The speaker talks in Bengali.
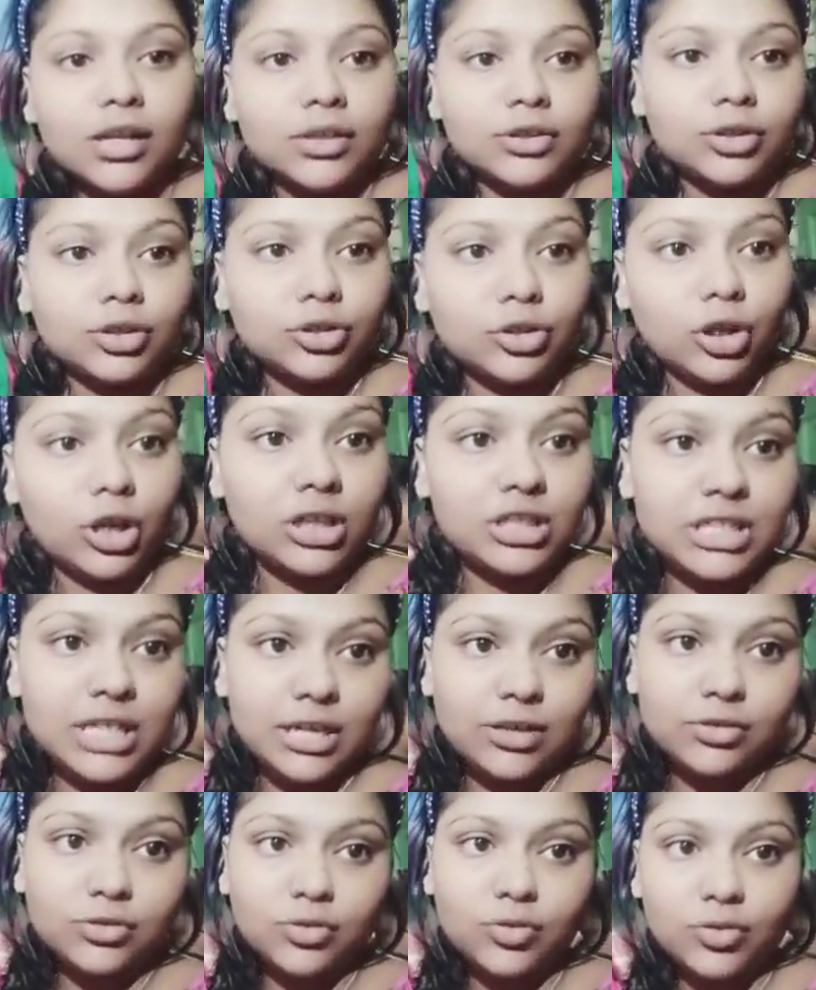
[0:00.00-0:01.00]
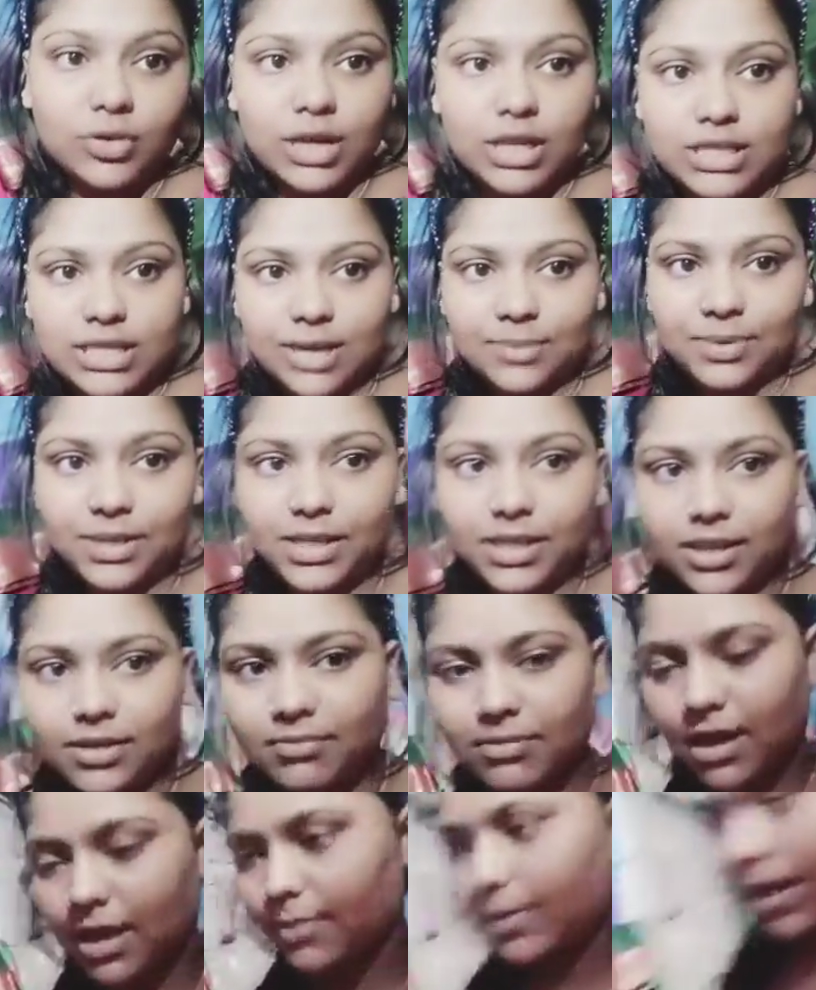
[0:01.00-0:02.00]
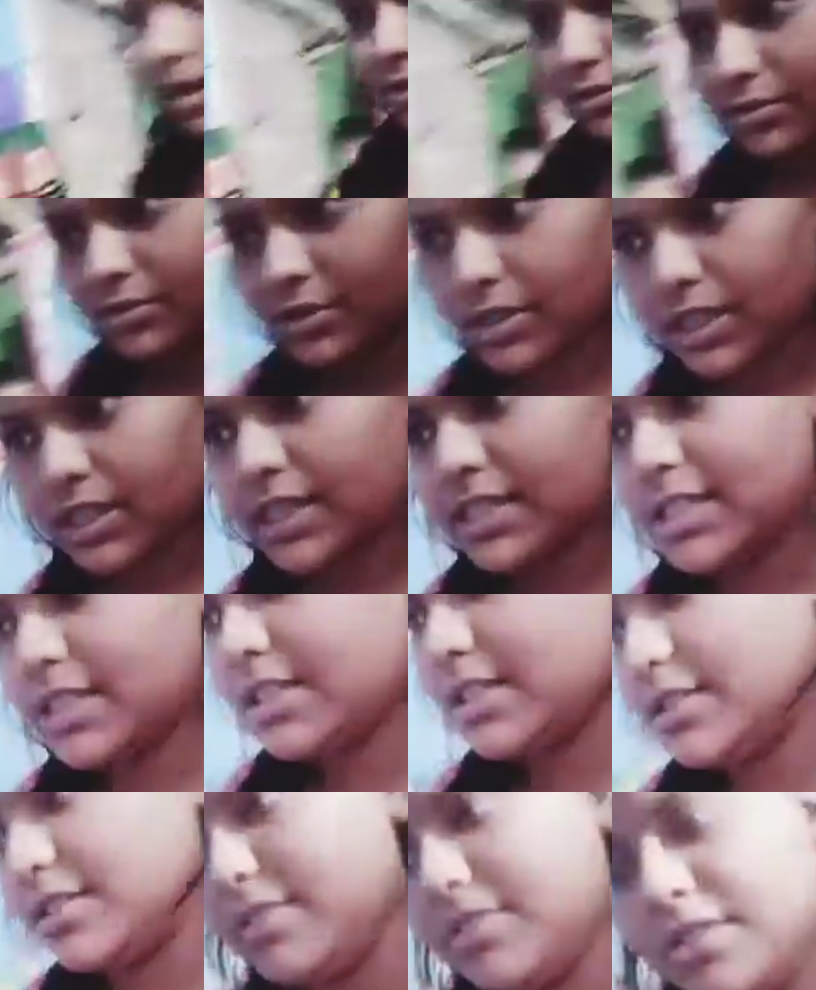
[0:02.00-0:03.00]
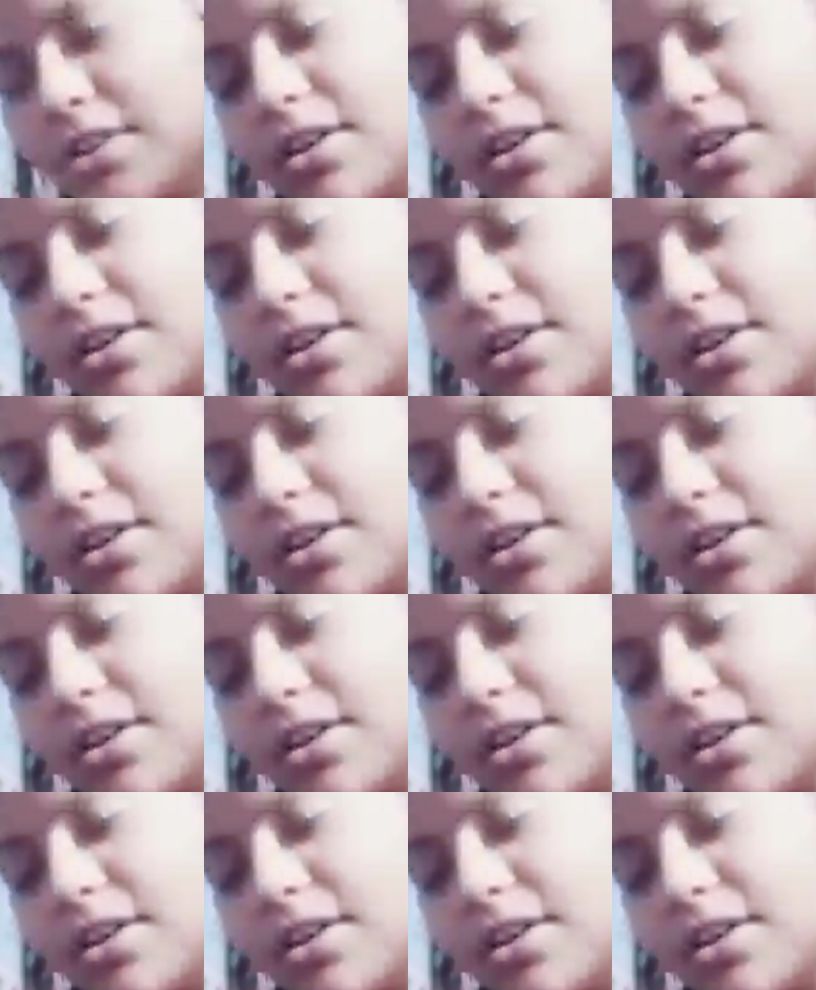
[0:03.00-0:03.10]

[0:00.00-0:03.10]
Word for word: তো দরজা এখন খোলা যাবেই না মা বারণ করে গেছে যেহেতু